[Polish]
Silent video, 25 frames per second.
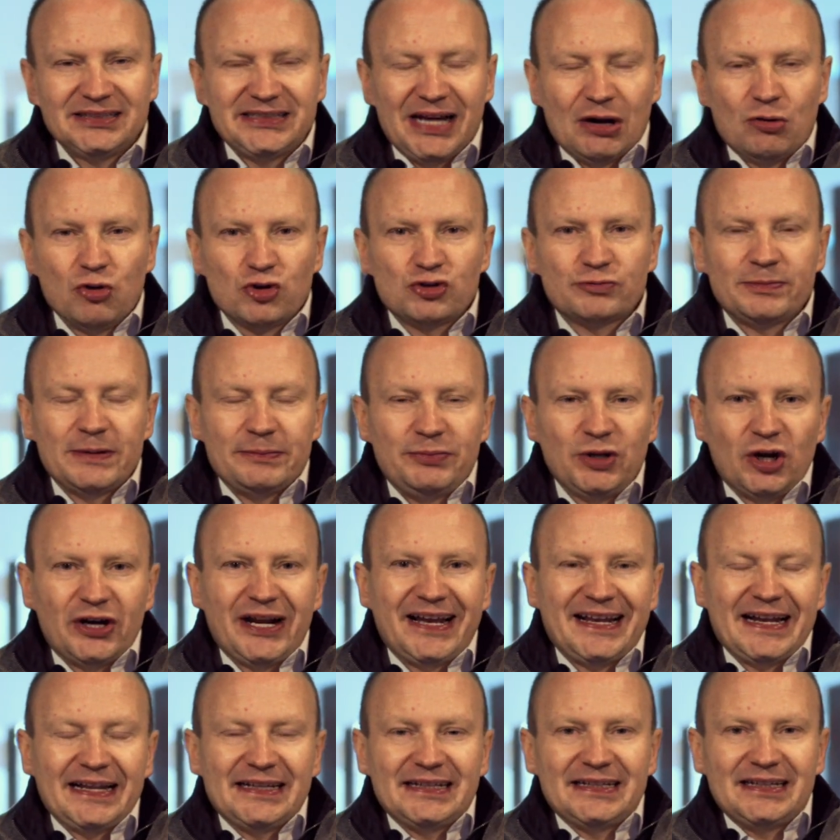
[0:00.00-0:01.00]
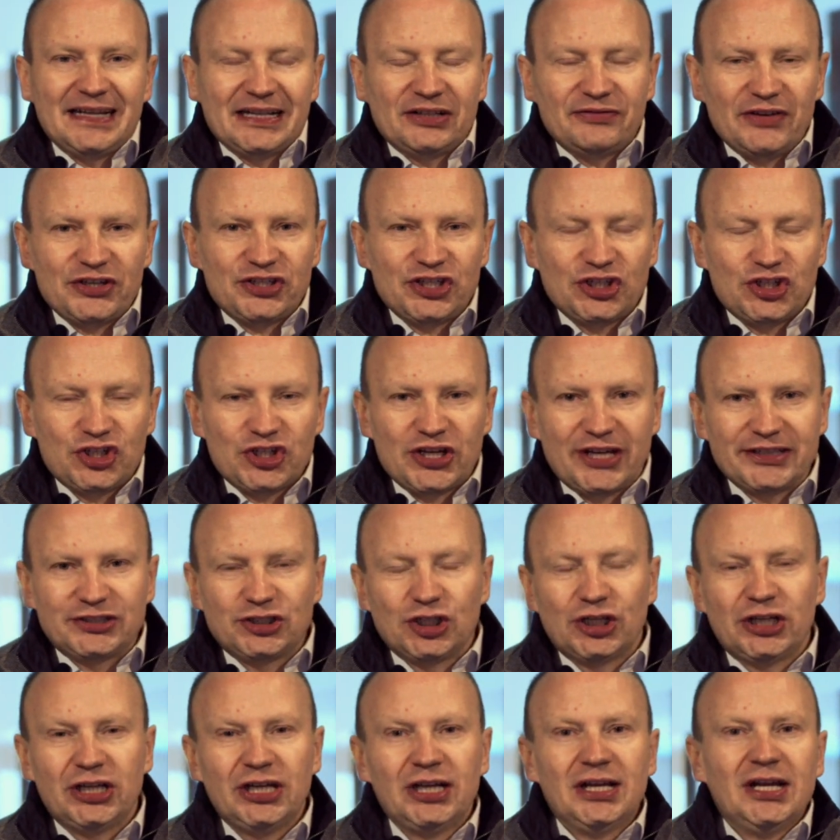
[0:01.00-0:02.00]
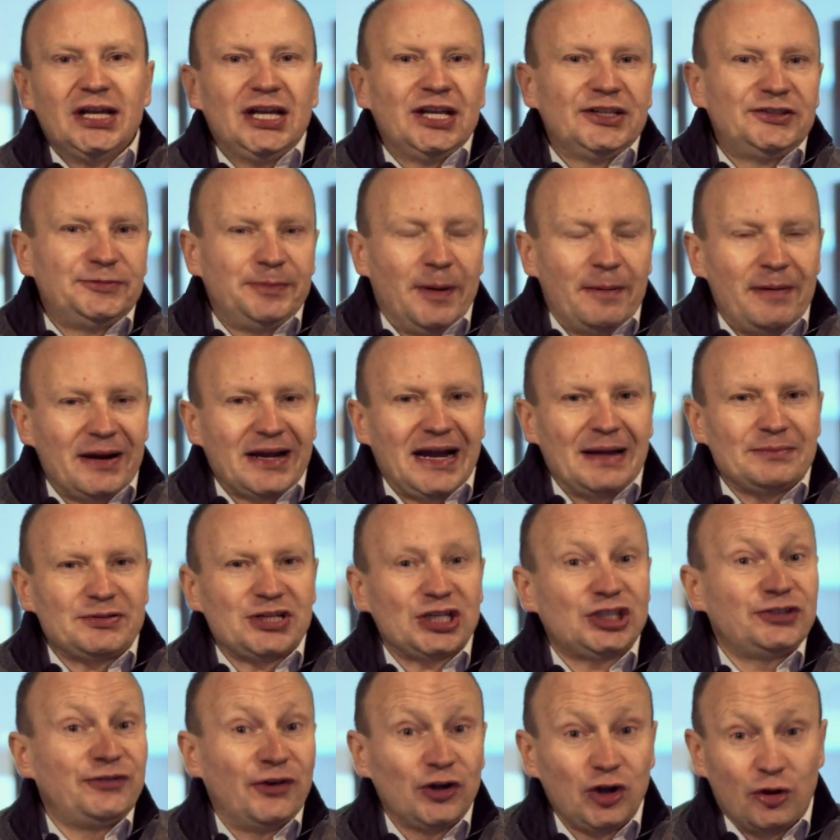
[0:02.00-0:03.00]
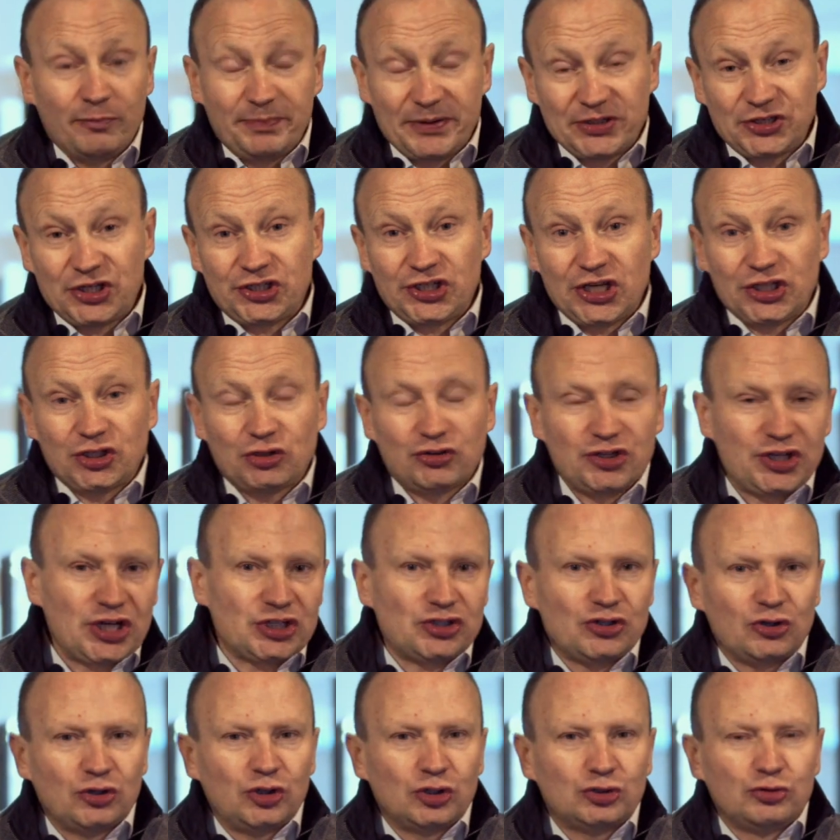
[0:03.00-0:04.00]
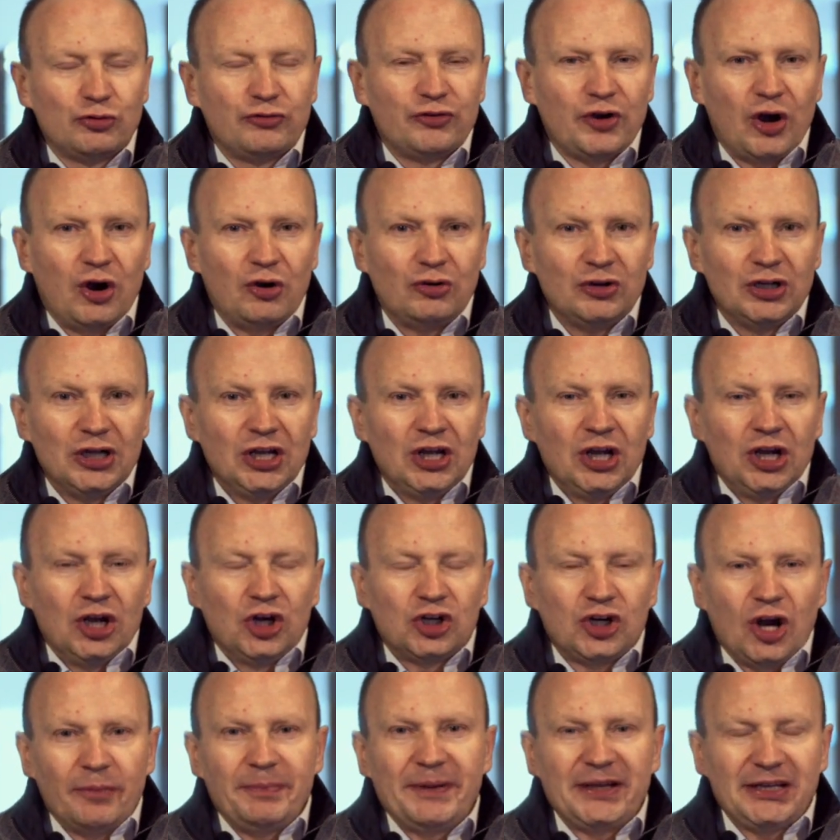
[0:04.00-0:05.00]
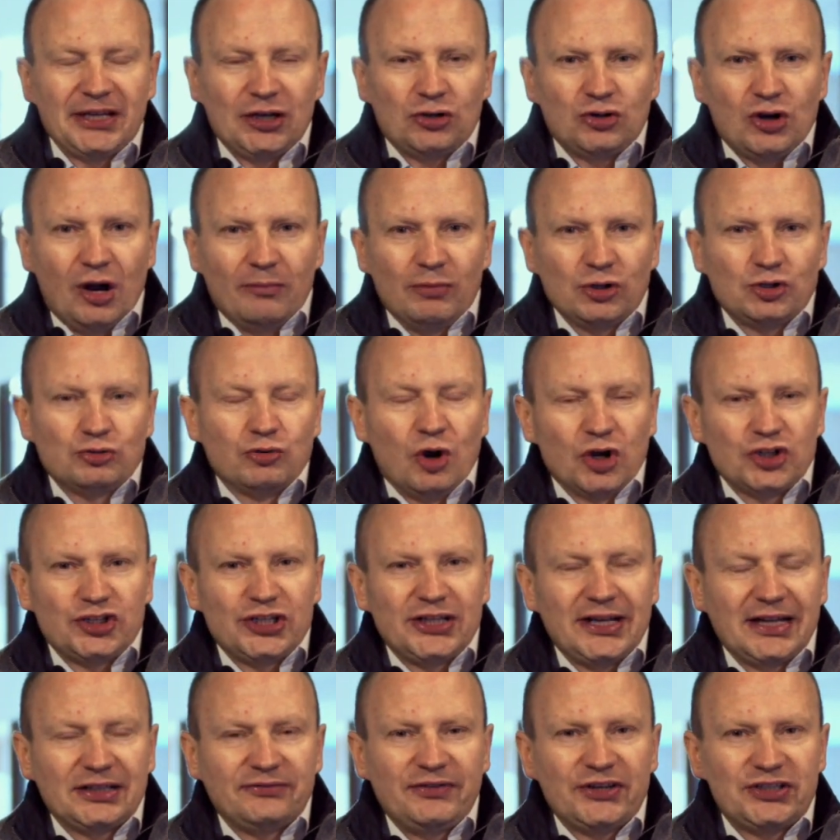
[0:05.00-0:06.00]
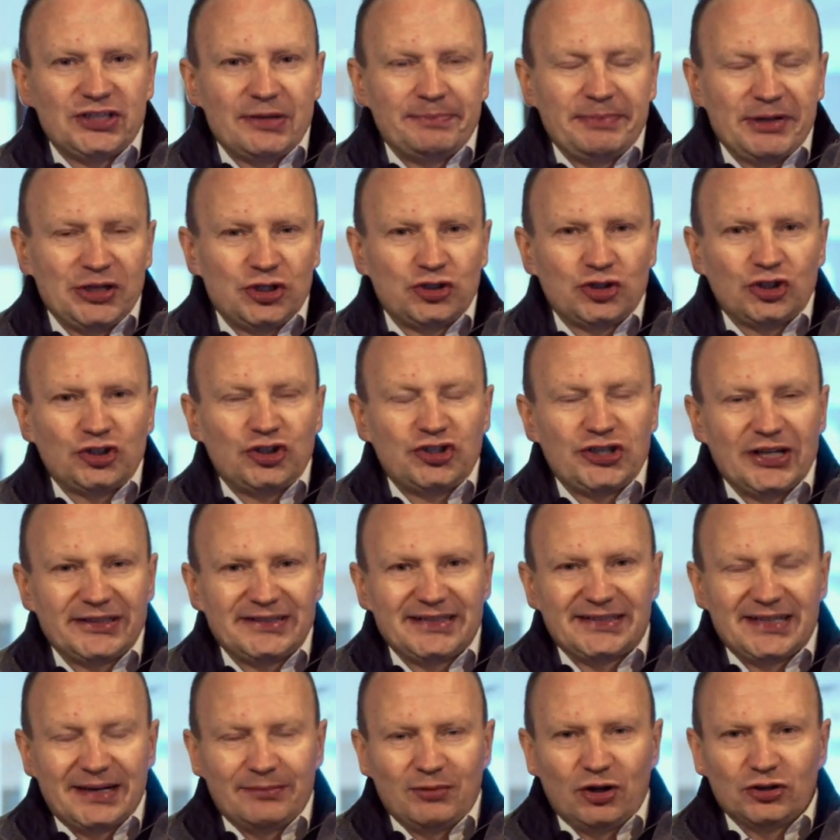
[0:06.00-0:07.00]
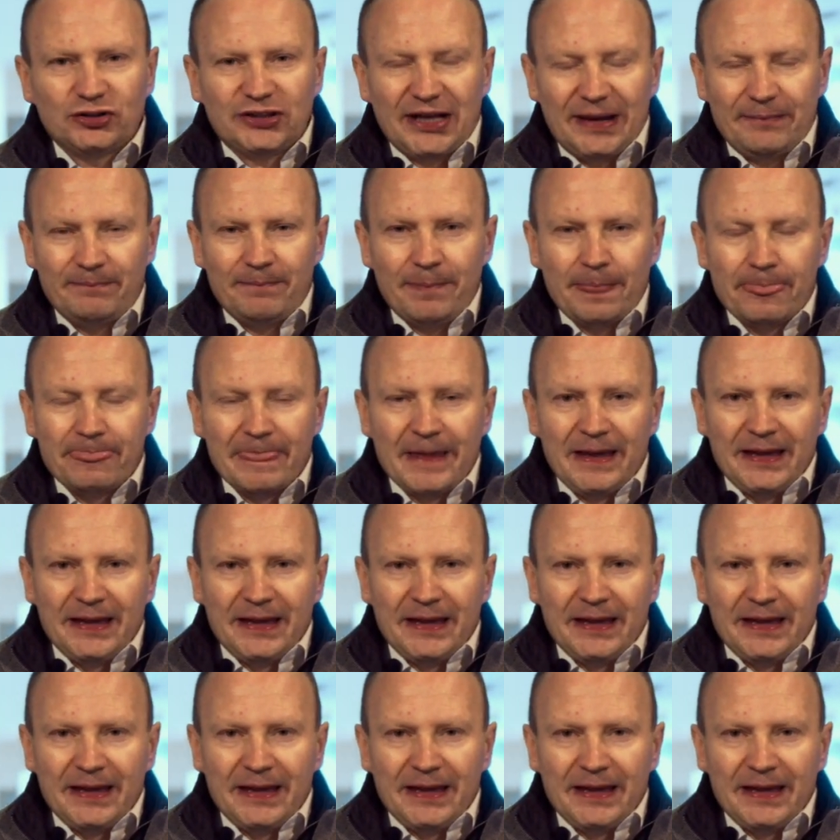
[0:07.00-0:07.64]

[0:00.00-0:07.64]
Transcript: Załóżmy, biorę kredyt na 200 tysięcy, wspomagam się swoją 50 tysięczną gotówką, robię nieruchomość łącznie na 250 tysięcy z remontem,